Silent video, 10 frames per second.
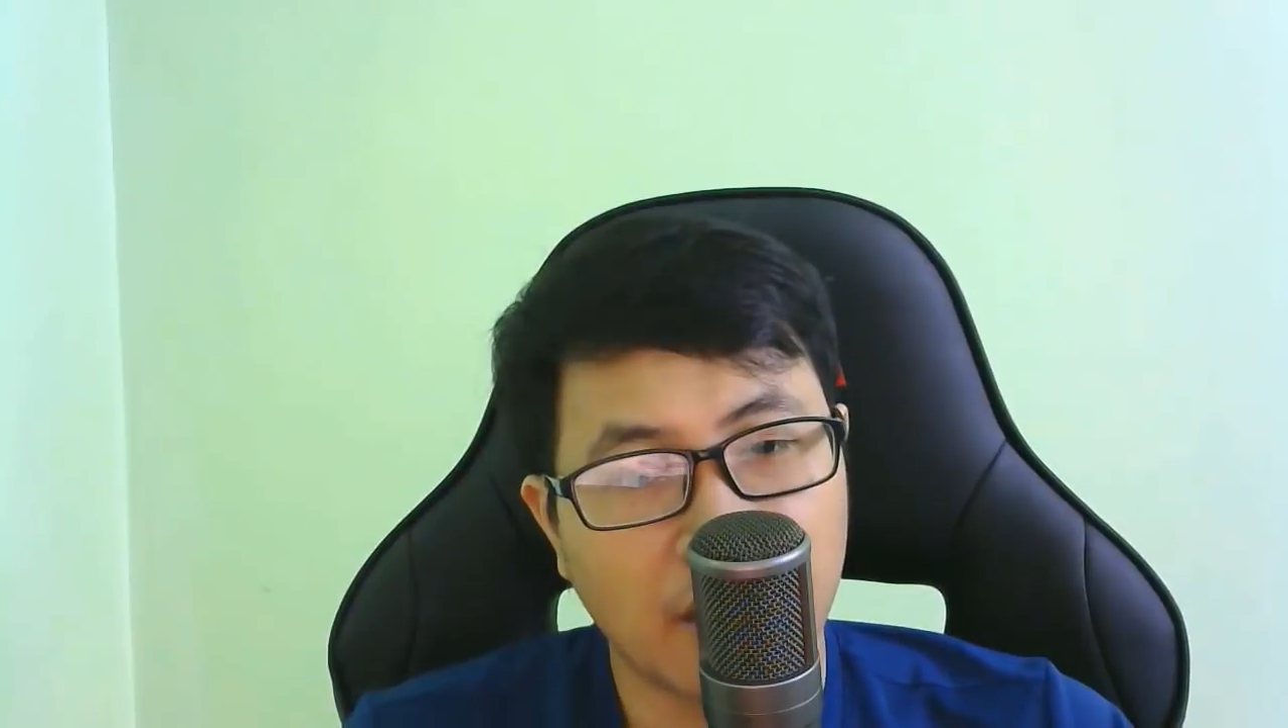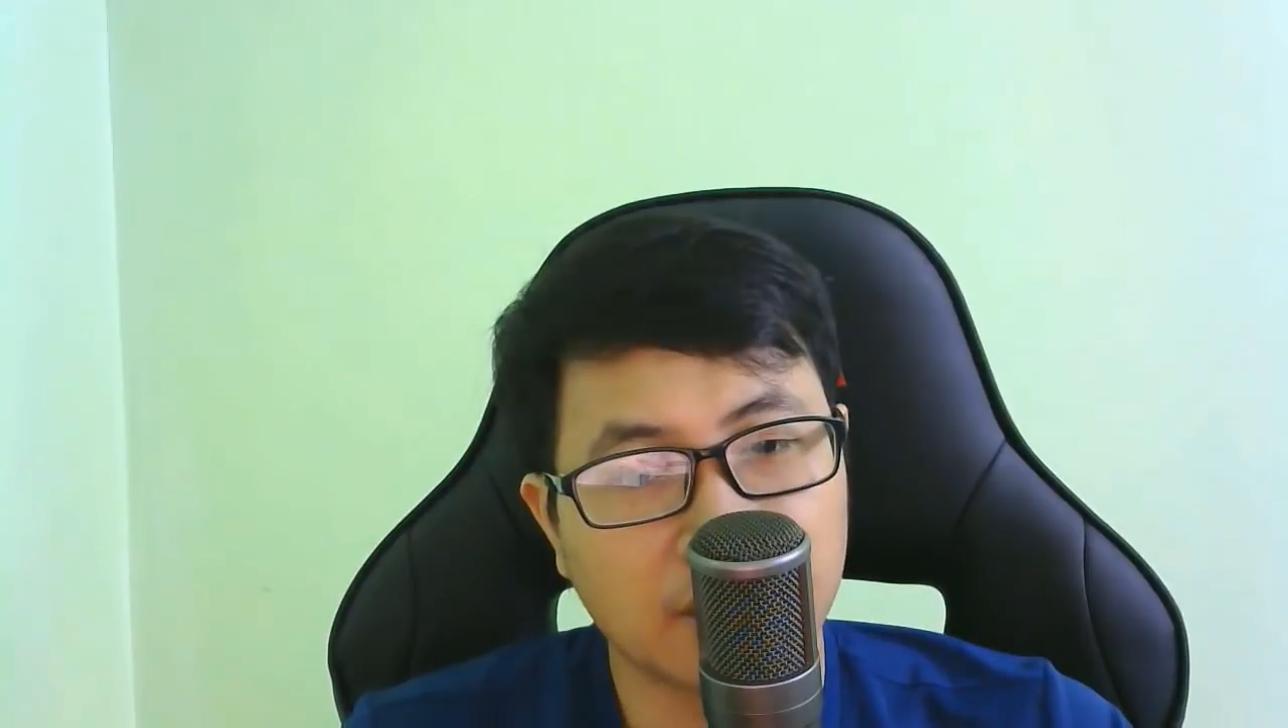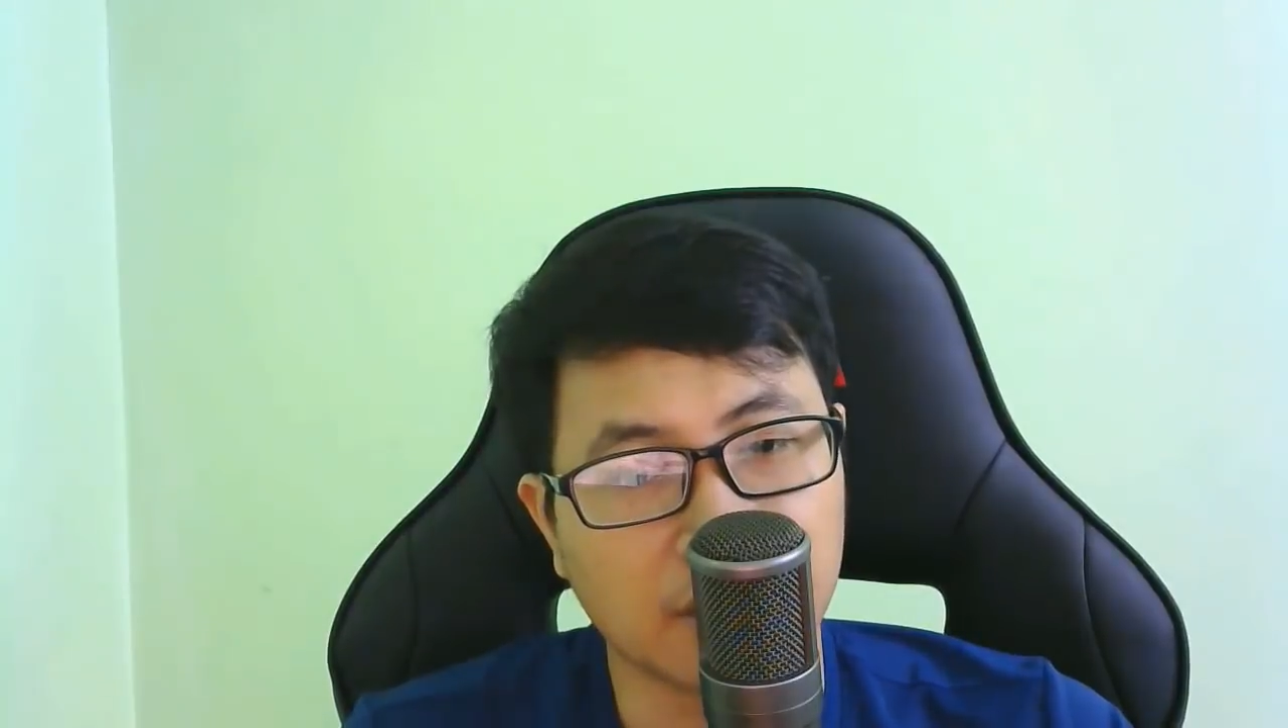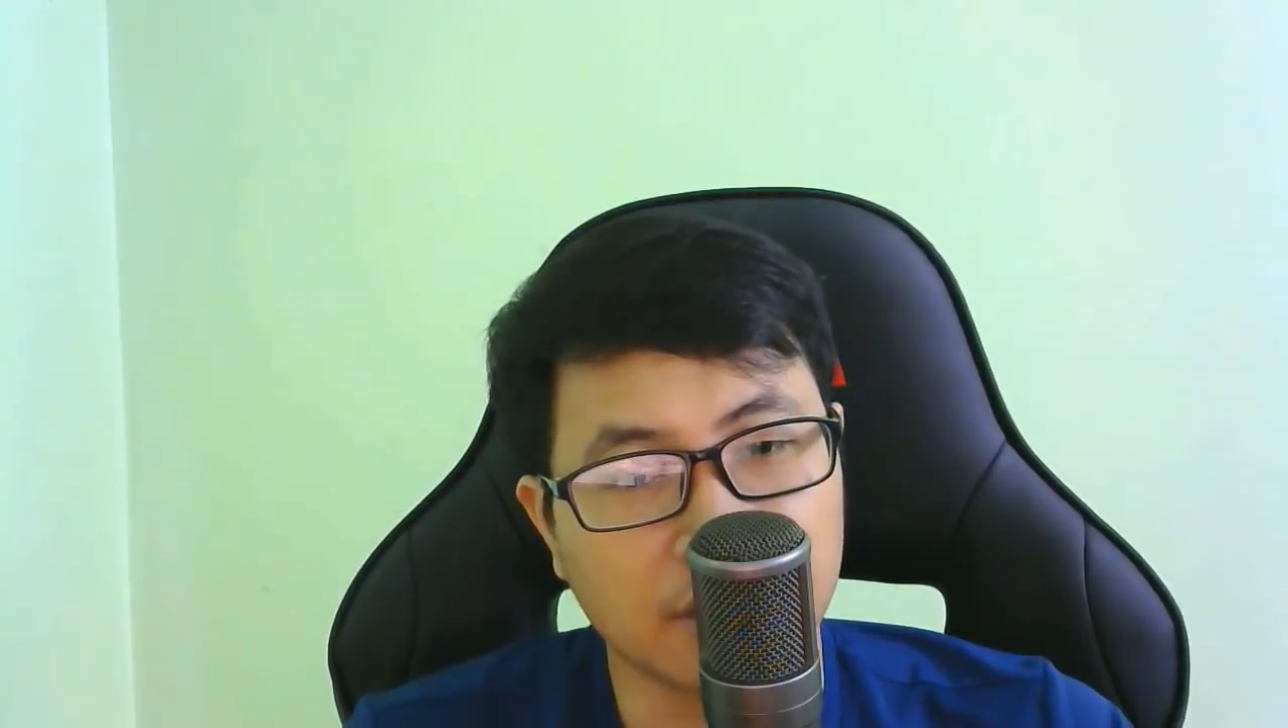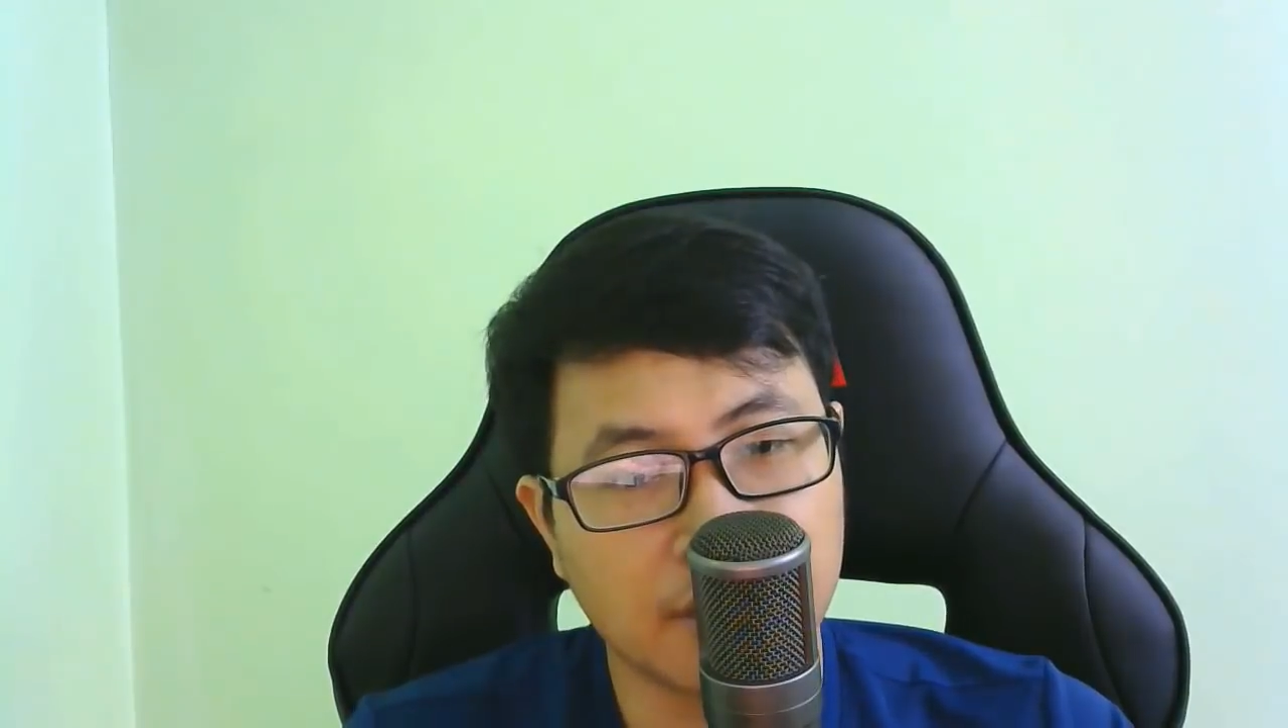
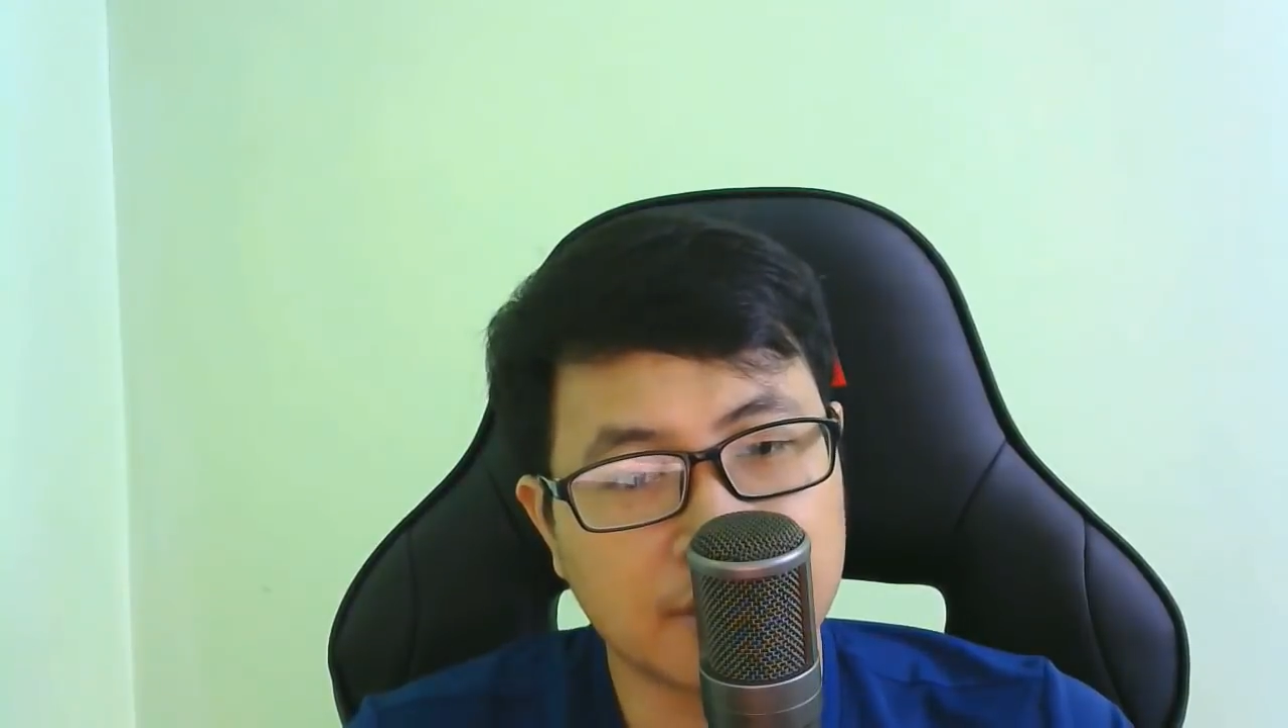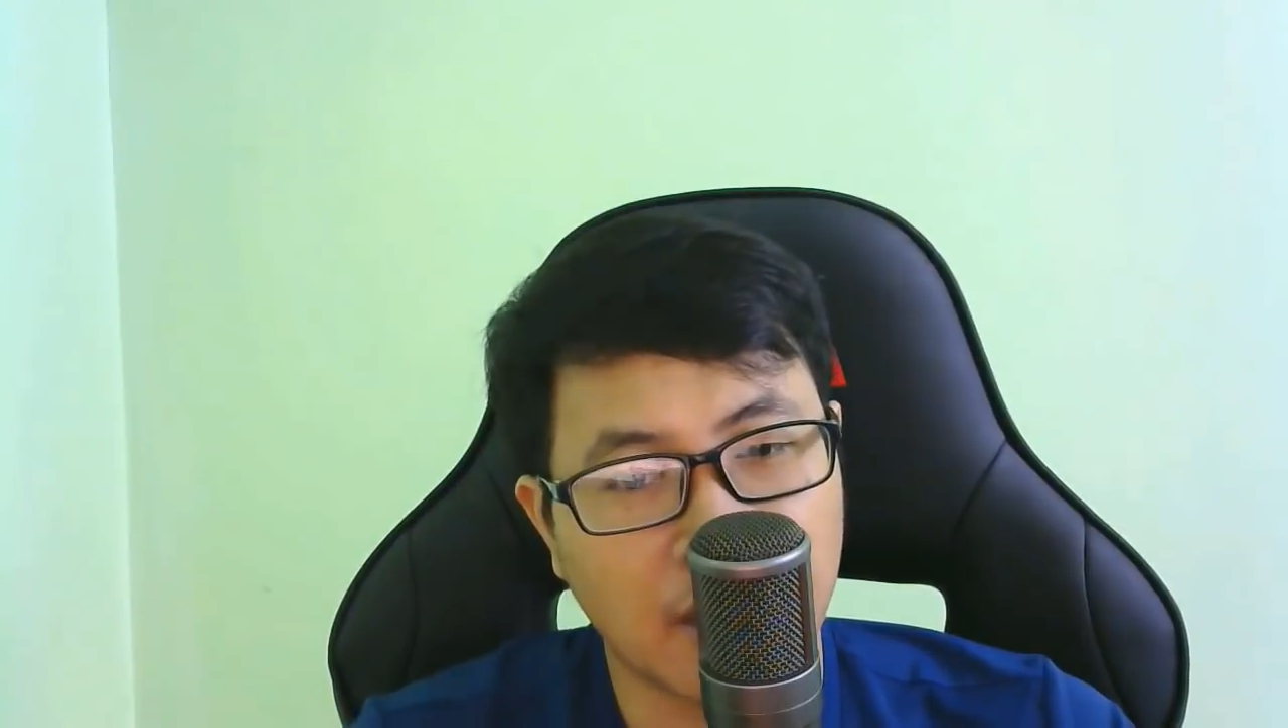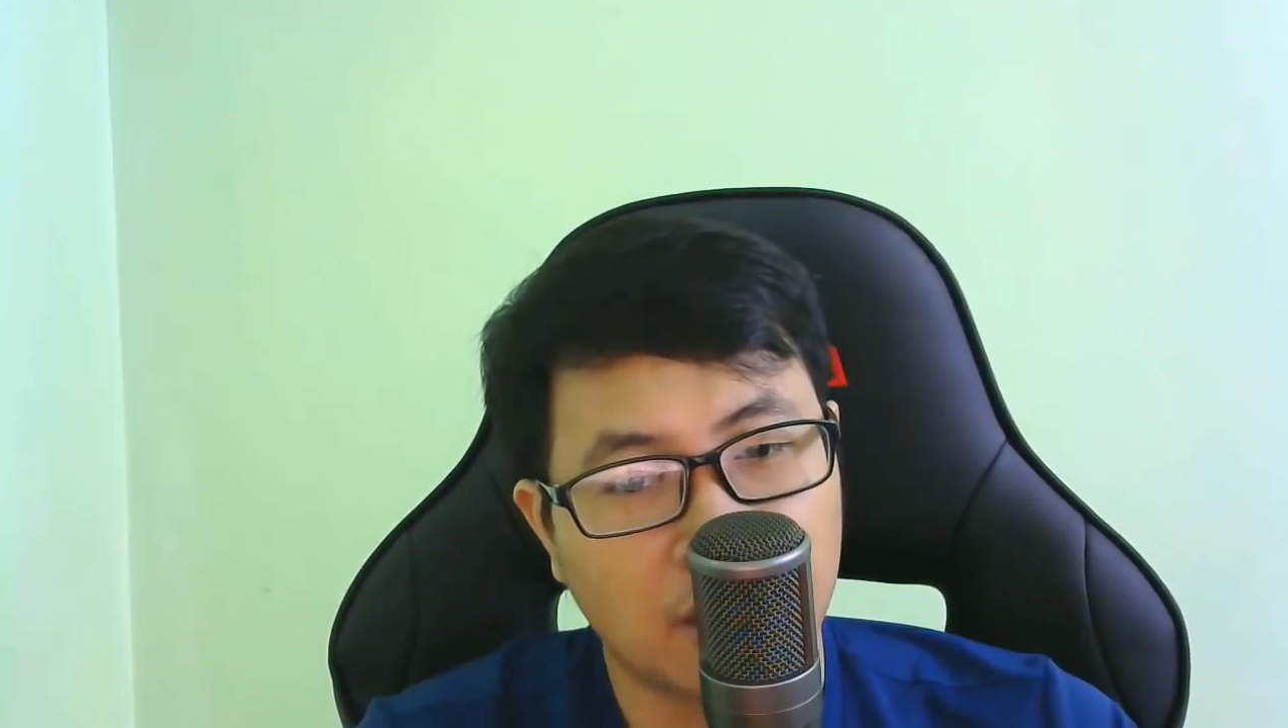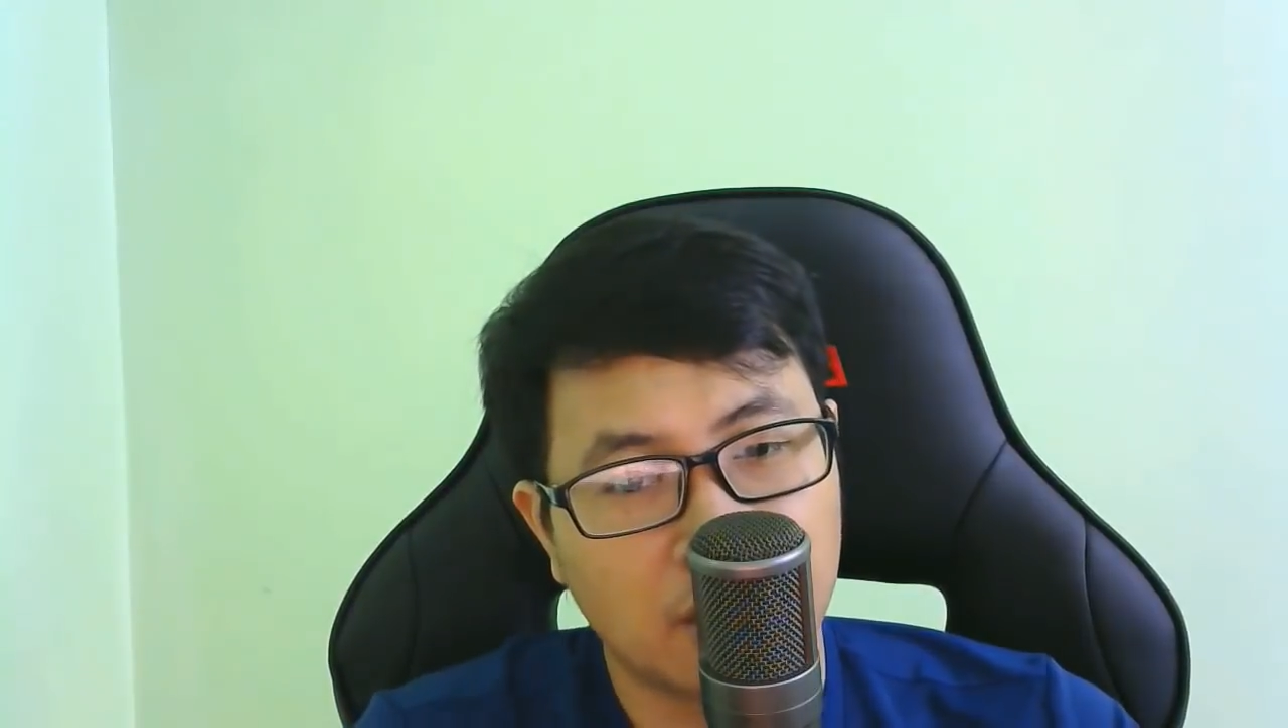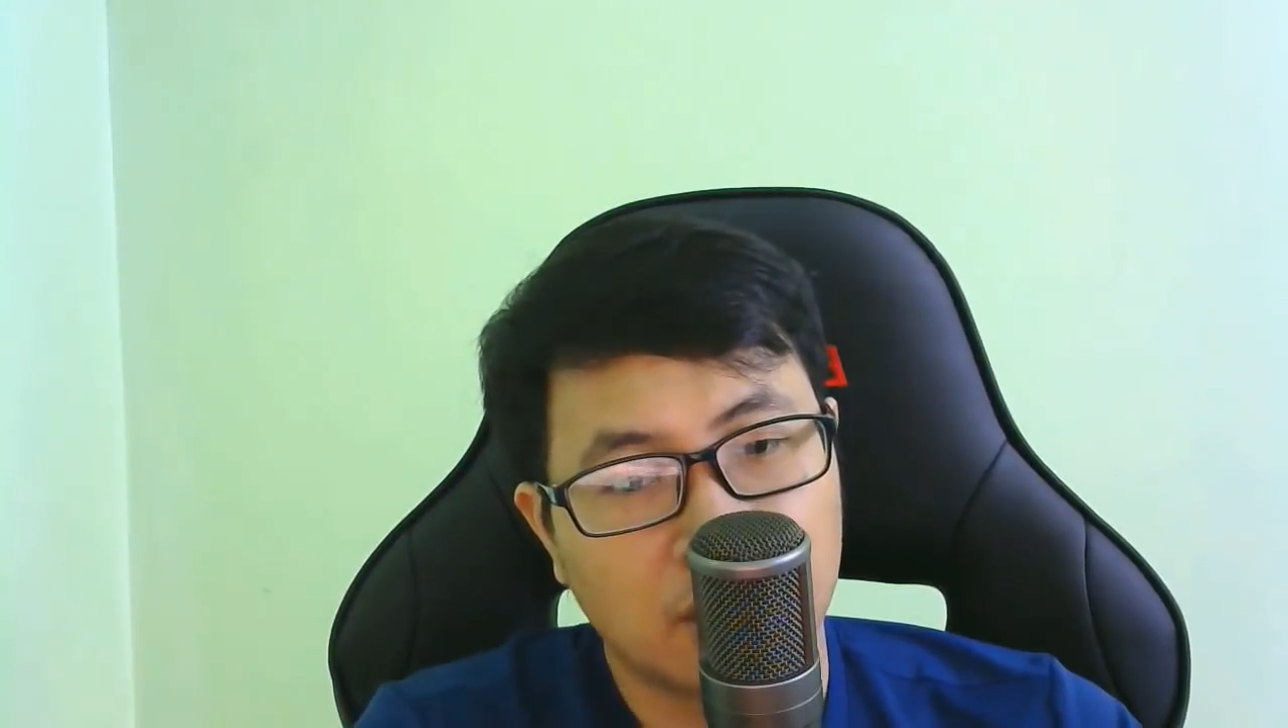cũng không thể phát